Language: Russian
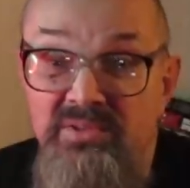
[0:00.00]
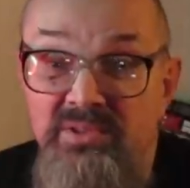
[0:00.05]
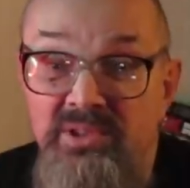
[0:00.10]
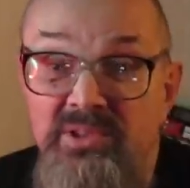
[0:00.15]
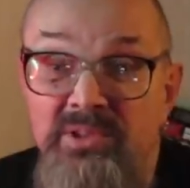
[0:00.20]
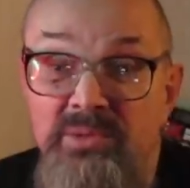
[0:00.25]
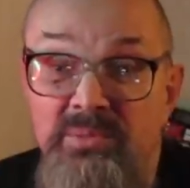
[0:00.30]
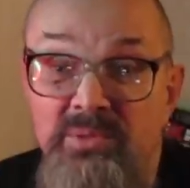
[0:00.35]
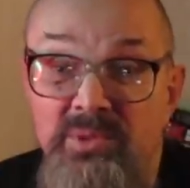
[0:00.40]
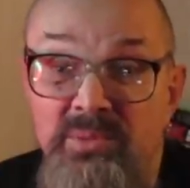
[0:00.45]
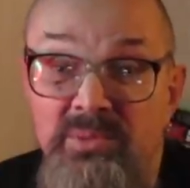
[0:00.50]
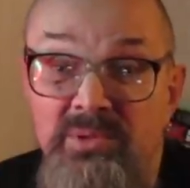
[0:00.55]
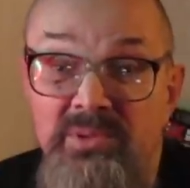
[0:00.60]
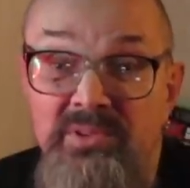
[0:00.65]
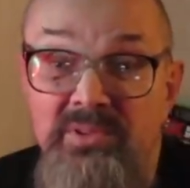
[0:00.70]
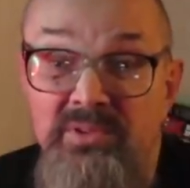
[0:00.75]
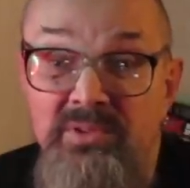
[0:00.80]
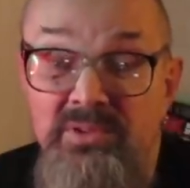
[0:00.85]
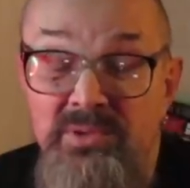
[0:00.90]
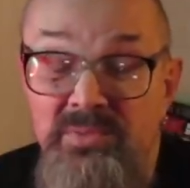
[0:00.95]
Виктором
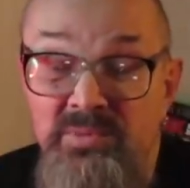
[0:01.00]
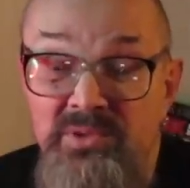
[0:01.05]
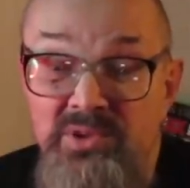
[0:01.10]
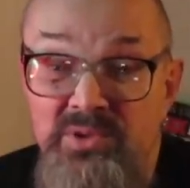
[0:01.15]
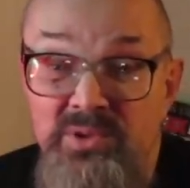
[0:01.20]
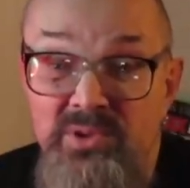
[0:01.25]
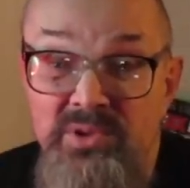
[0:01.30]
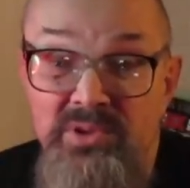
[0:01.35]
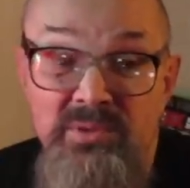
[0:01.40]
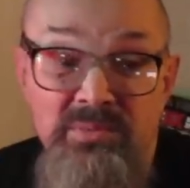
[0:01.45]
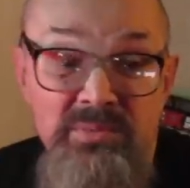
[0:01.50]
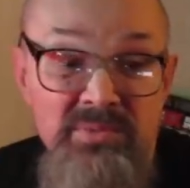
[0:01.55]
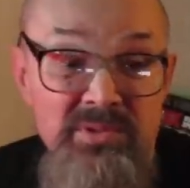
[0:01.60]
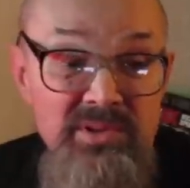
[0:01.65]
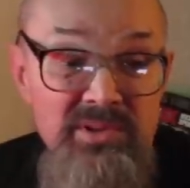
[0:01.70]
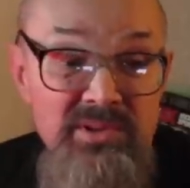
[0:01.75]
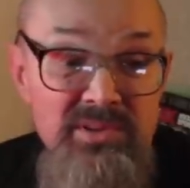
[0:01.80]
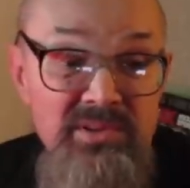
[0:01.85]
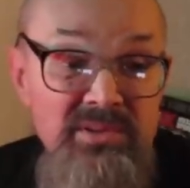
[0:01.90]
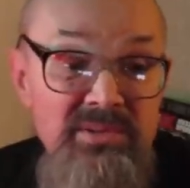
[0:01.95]
Робертовичем Цоем
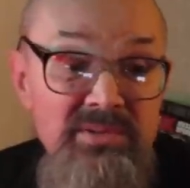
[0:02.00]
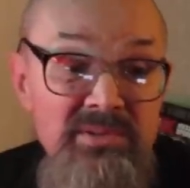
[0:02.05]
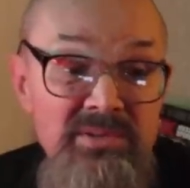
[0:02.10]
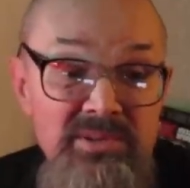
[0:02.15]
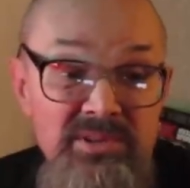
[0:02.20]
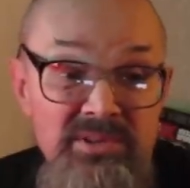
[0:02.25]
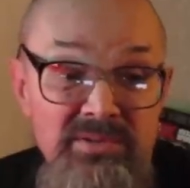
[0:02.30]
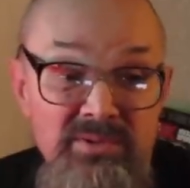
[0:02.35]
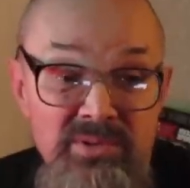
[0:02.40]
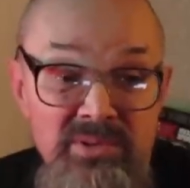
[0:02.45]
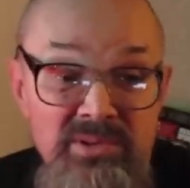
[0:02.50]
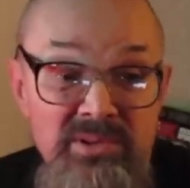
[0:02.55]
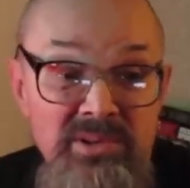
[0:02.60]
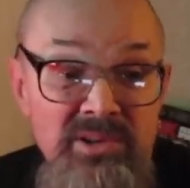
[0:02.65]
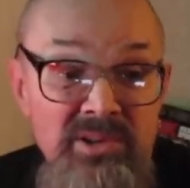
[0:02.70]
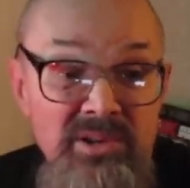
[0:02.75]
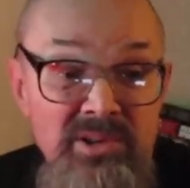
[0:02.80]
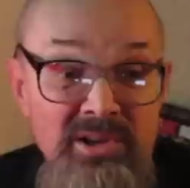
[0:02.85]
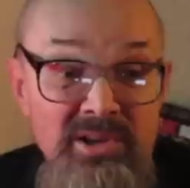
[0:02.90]
и его